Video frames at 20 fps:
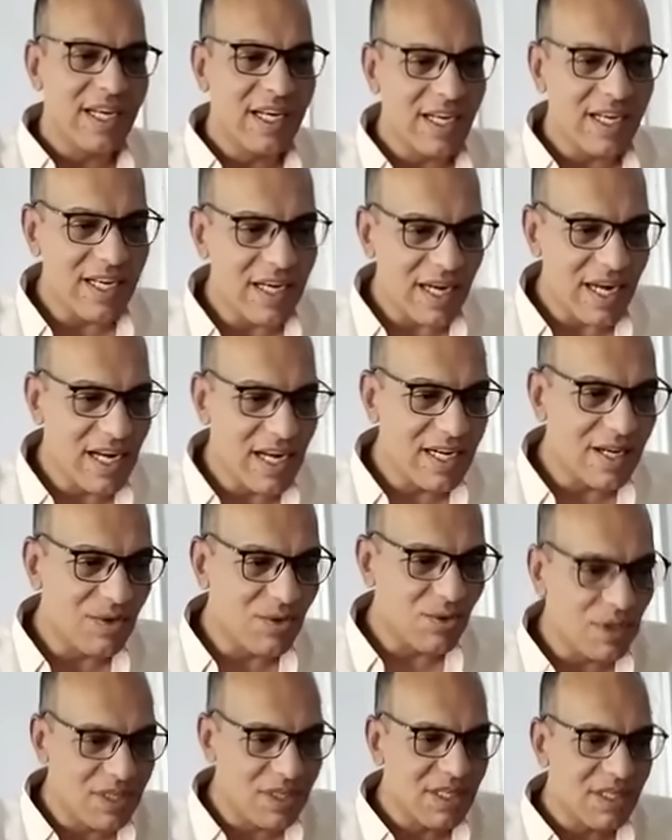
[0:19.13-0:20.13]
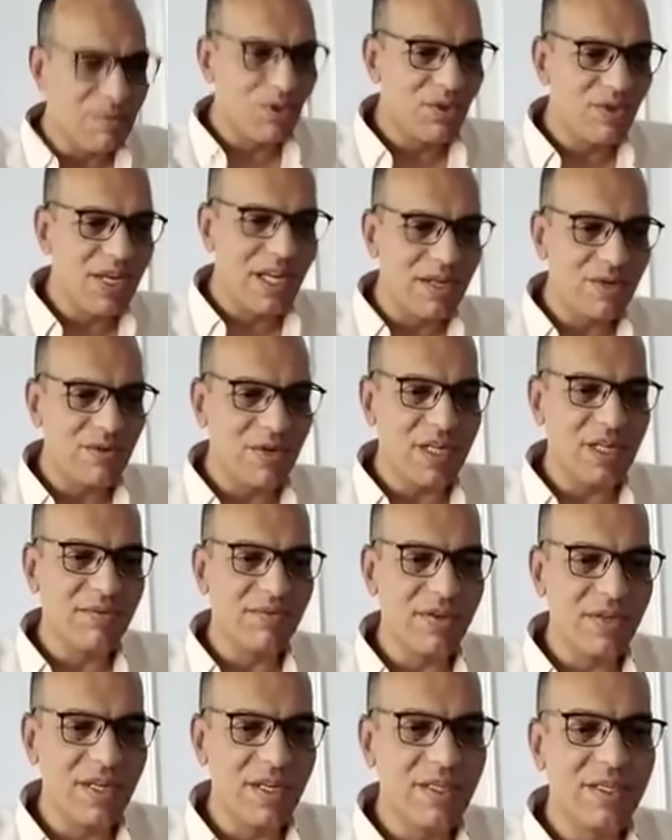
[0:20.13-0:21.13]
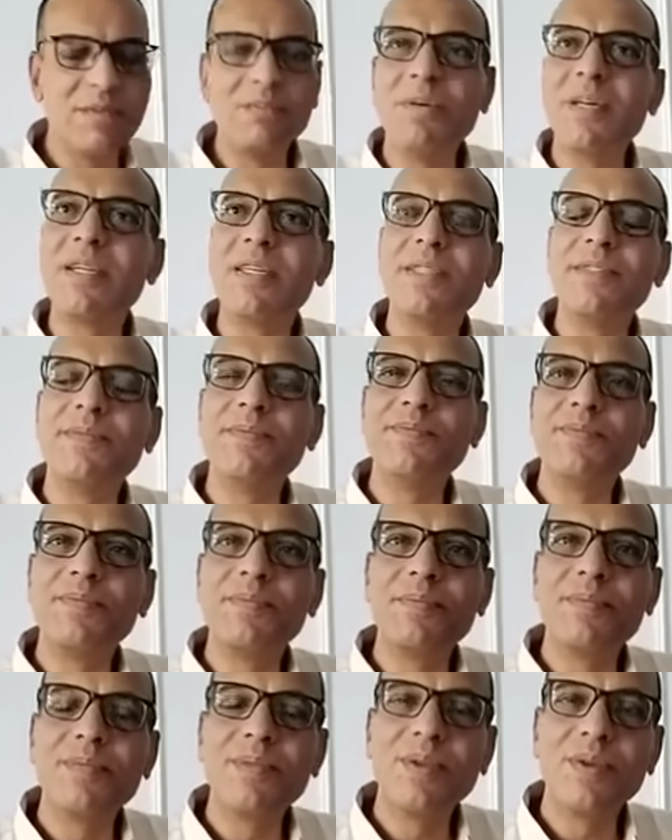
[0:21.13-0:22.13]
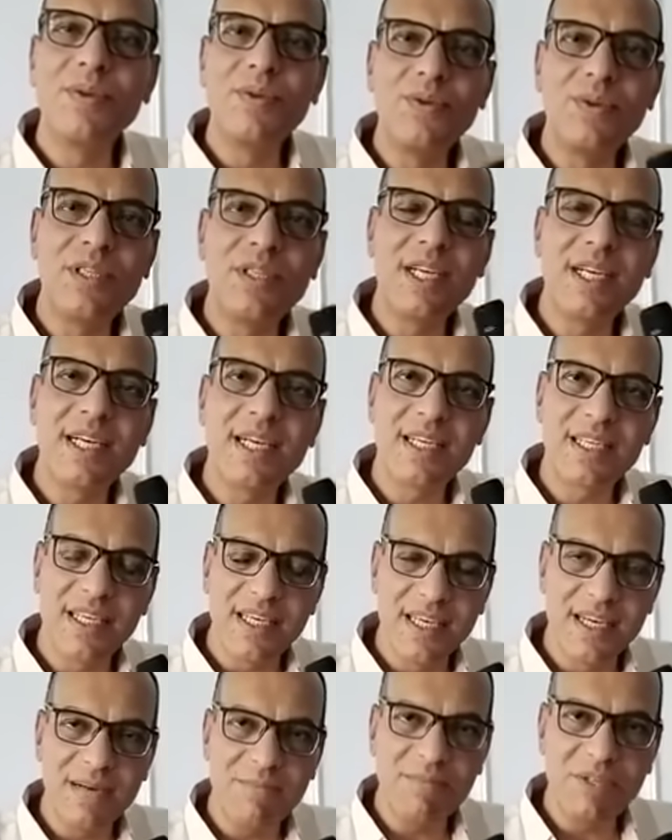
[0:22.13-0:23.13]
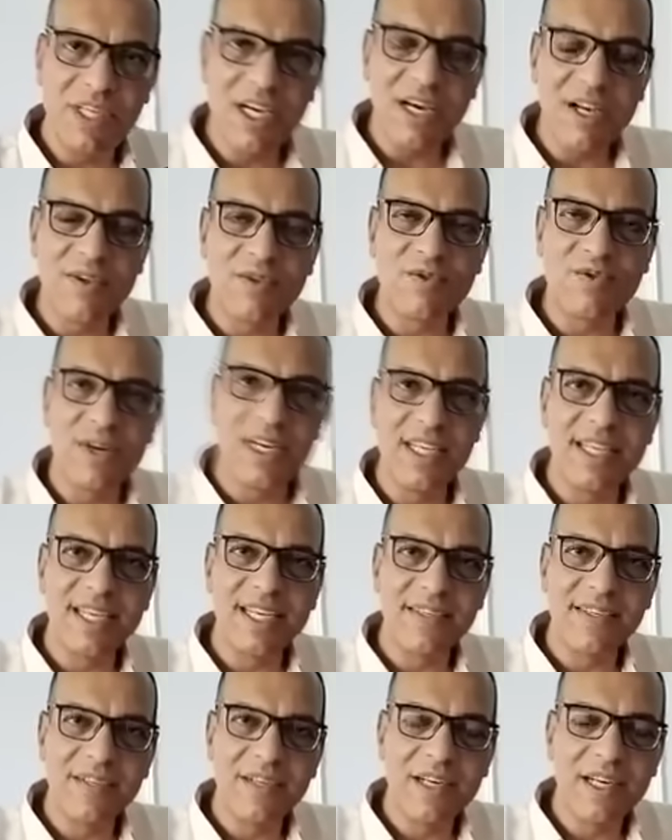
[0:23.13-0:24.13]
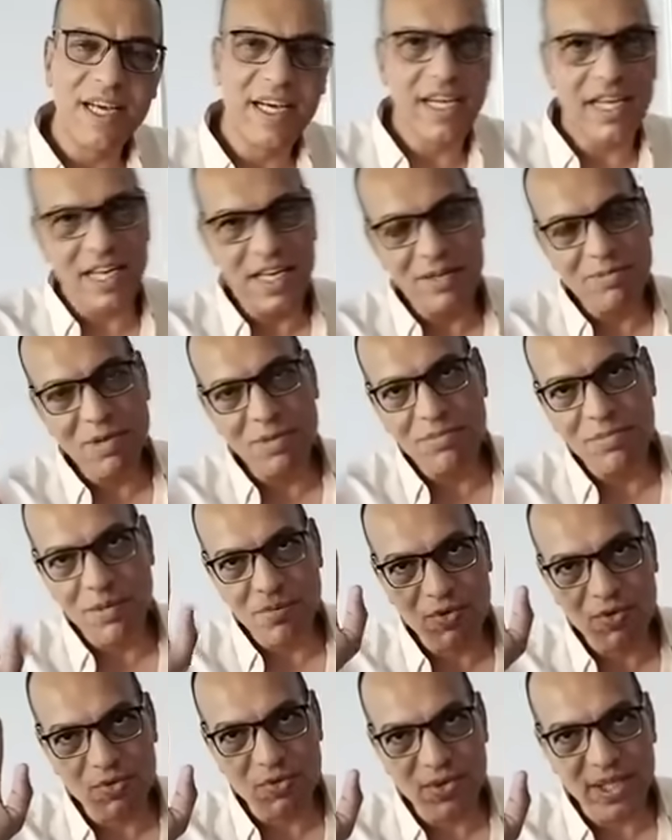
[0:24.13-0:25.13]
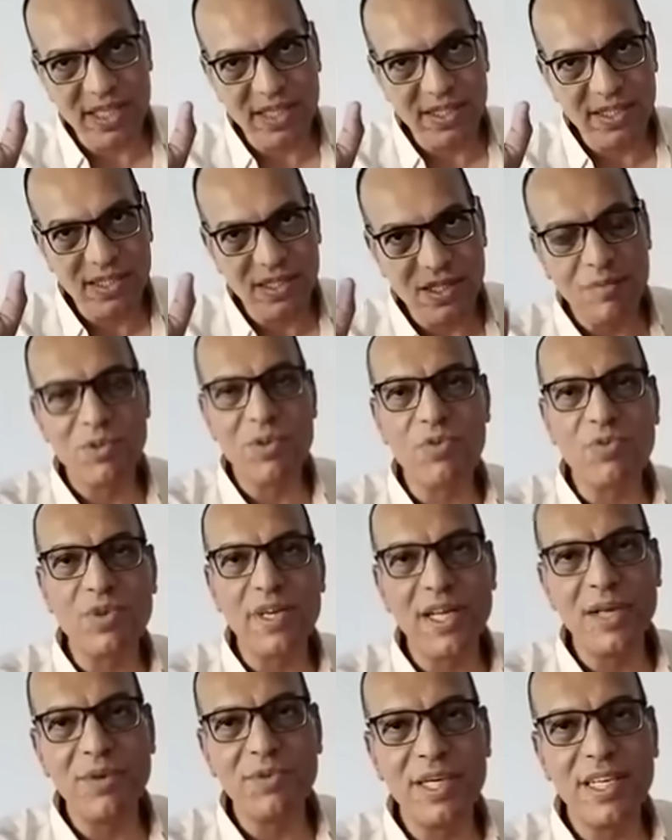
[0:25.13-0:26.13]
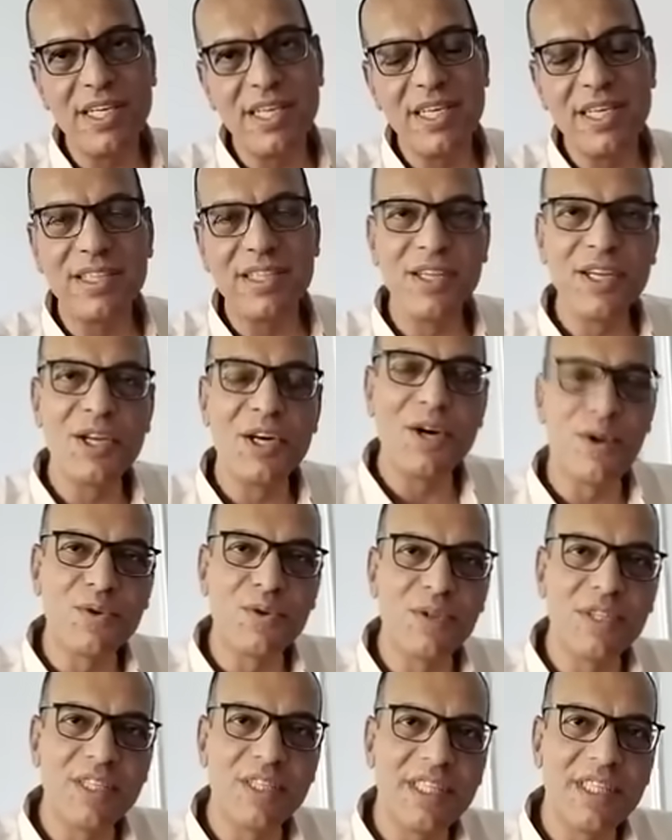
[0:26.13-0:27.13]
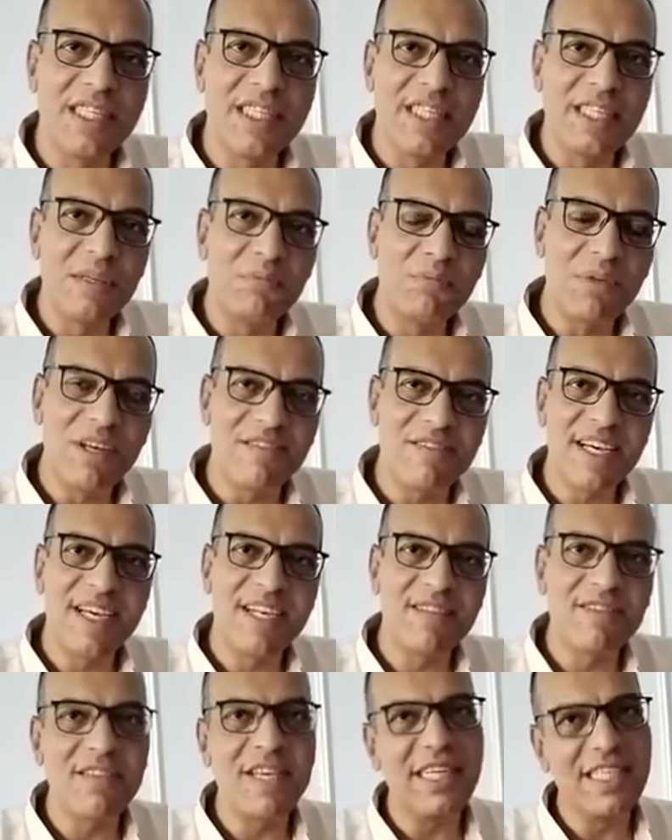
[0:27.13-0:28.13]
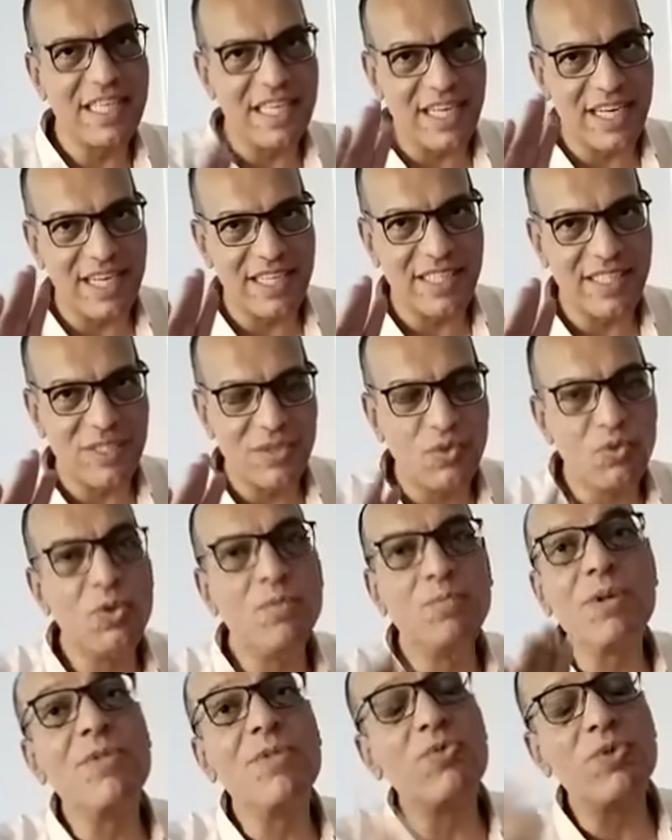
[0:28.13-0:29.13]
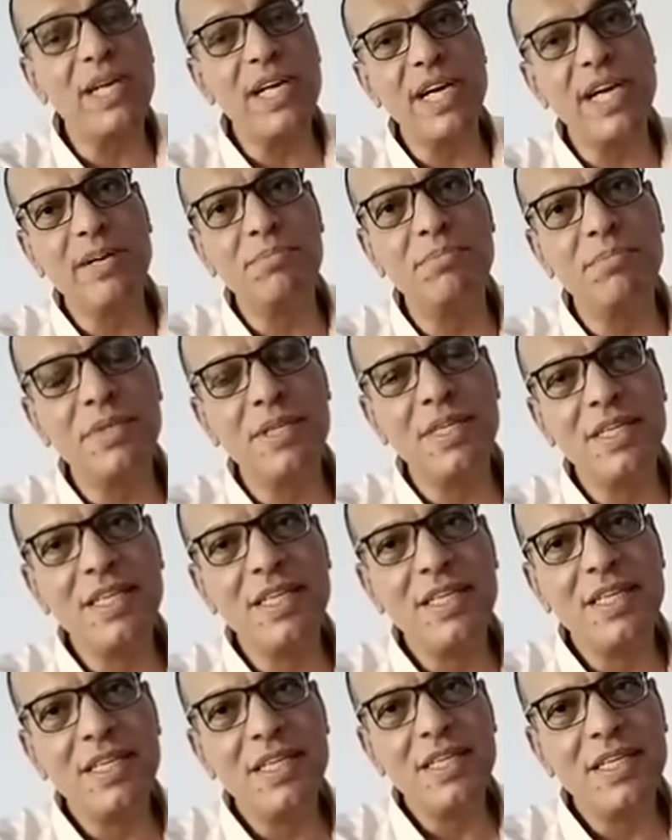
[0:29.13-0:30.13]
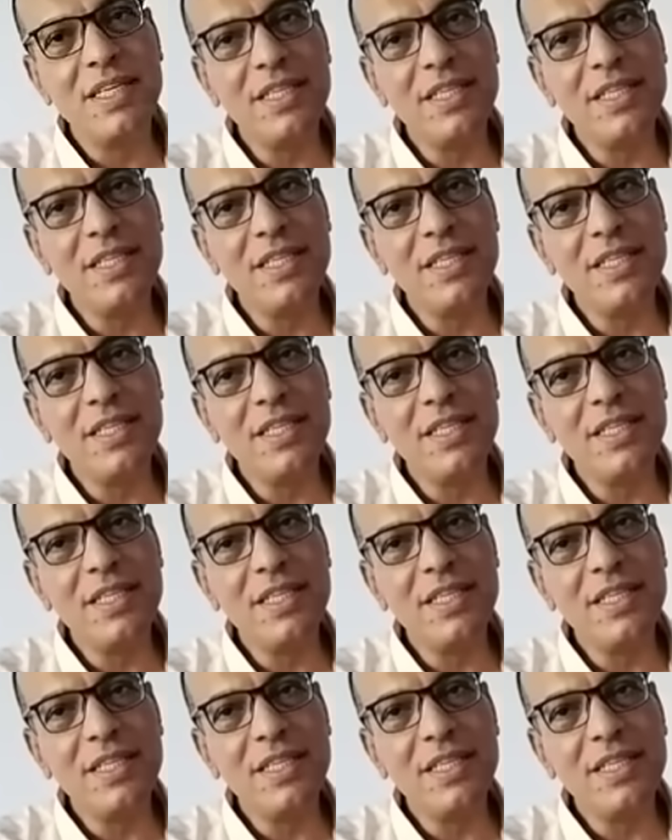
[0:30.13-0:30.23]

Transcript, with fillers: والله انا اخر حاجه كنت بقولها لك واحنا في الجاردن بره قلت لك اجابتي على السؤال ده هتكلمها بمنظورين المنظور الاول ان انا هرد بلسان سيد العراقي والمنظور الاهم